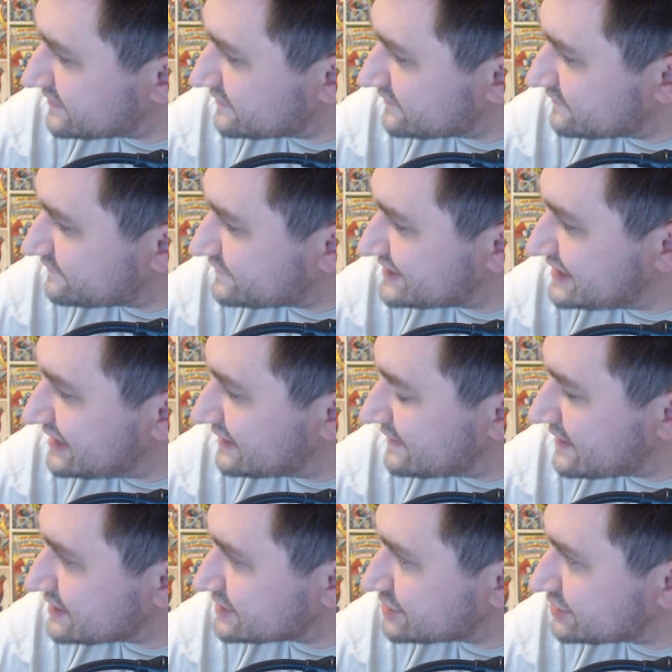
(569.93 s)
все
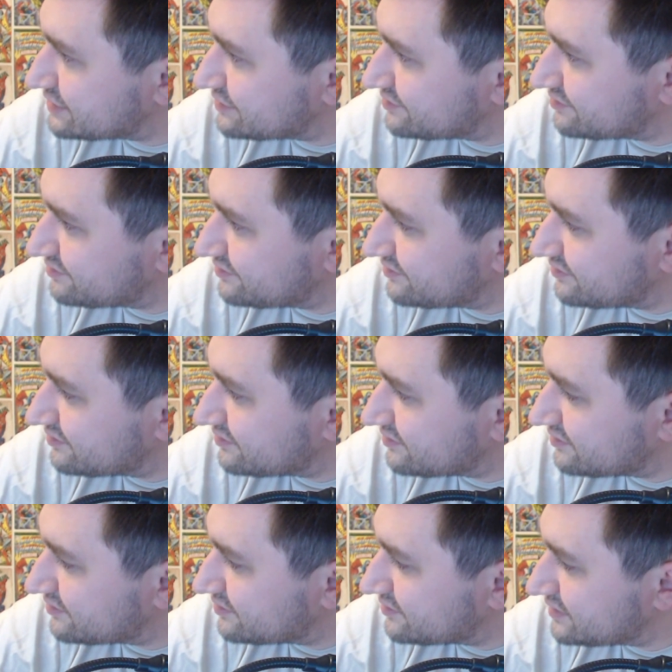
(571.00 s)
наши
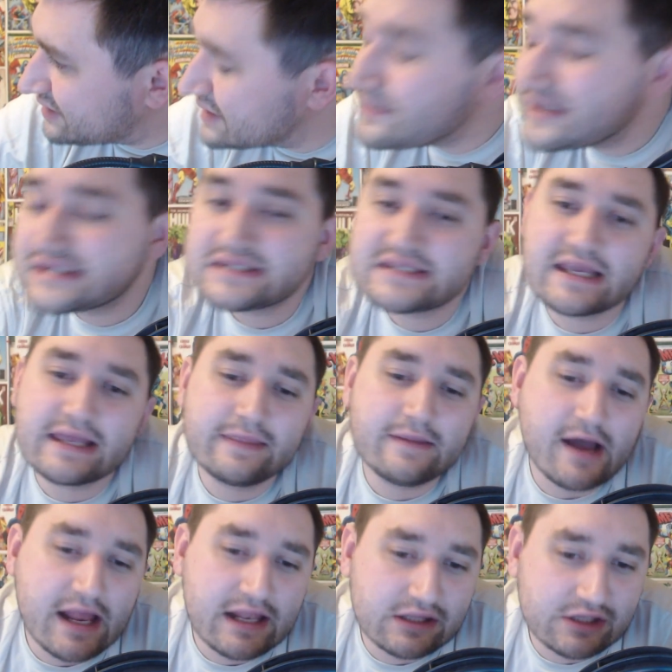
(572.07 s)

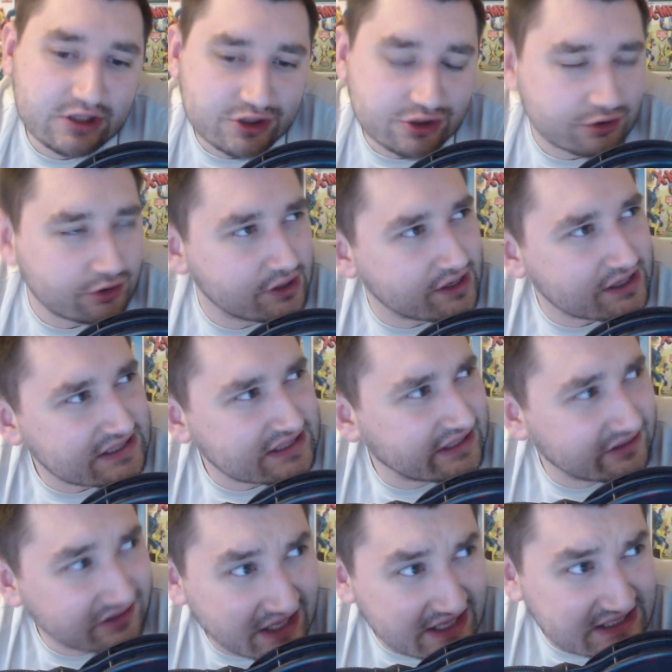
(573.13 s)
эмоциональные, что ли,
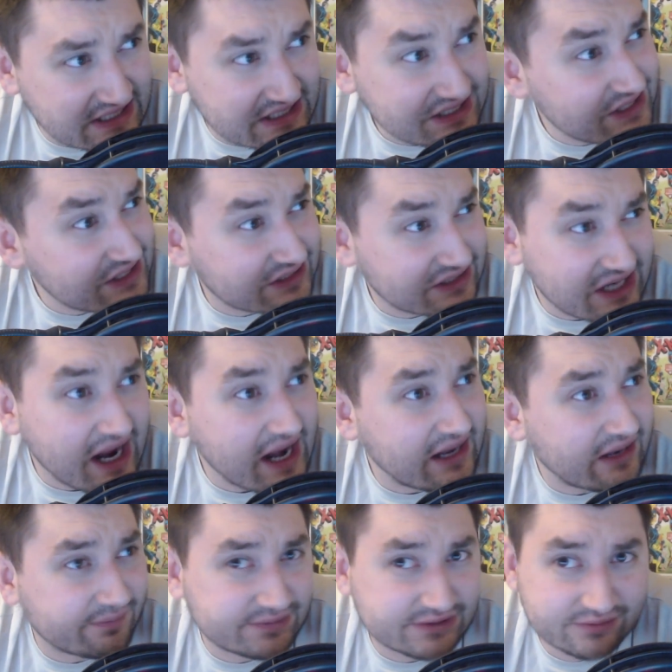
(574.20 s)
разногласия и
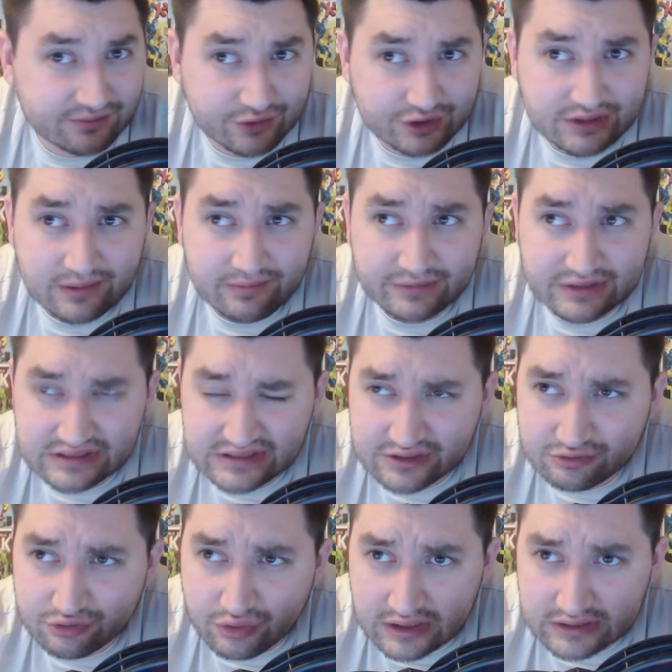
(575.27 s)
нейтрально посмотрим на
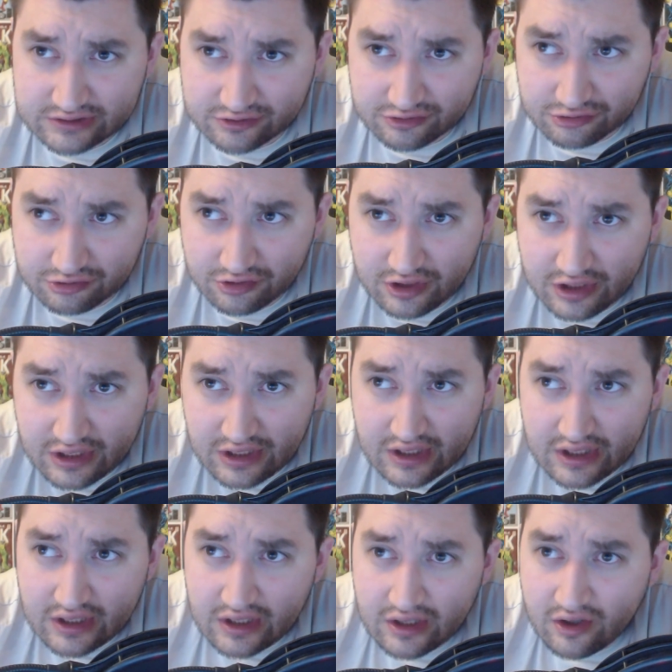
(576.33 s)
ситуацию.
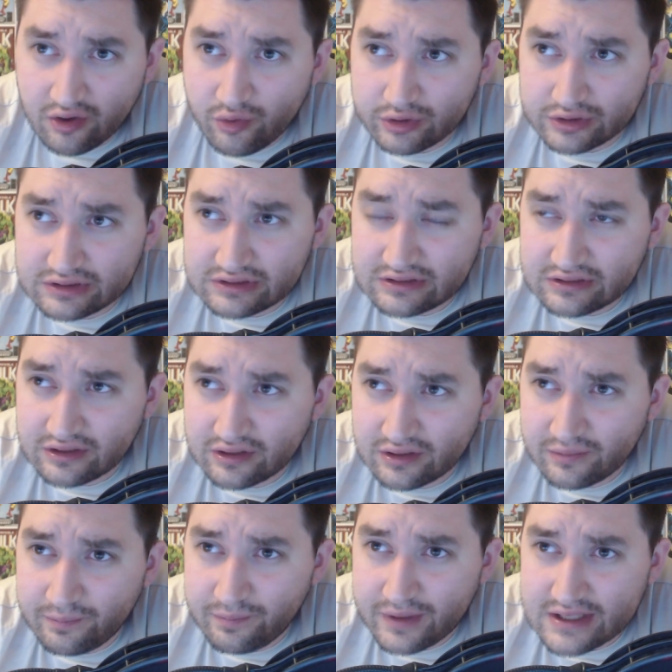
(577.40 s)
Вот э,
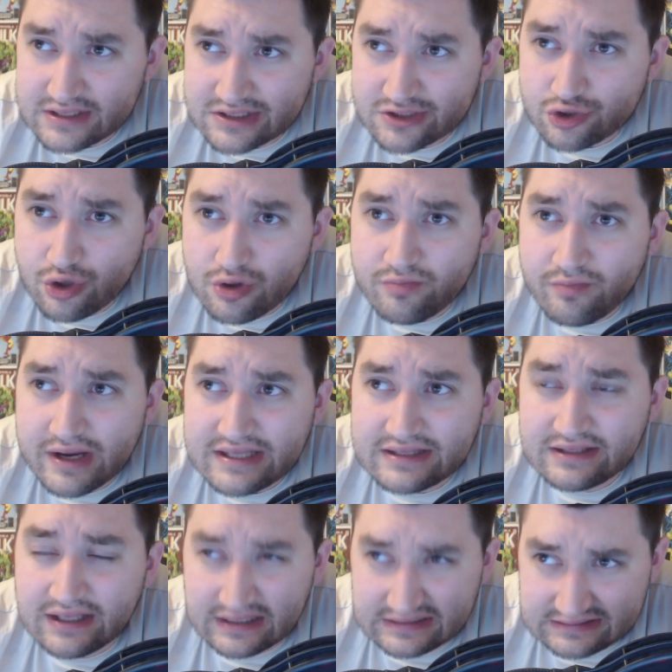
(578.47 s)
произошел
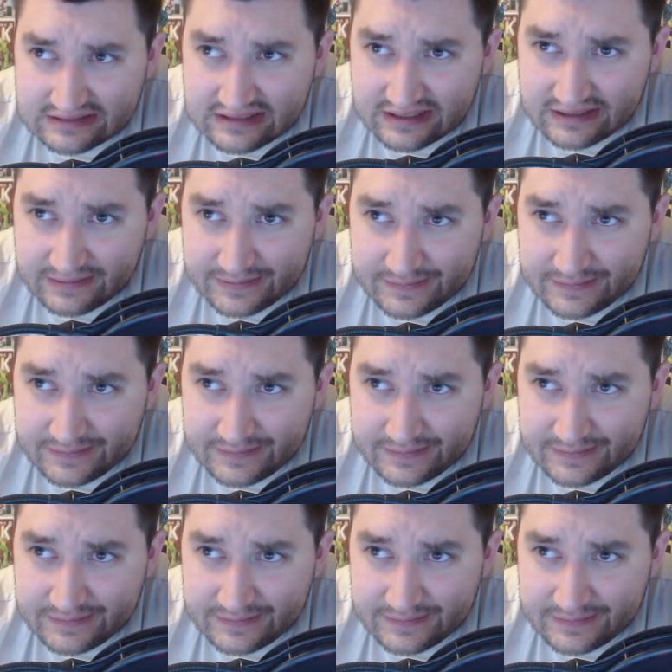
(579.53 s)
Майдан, да?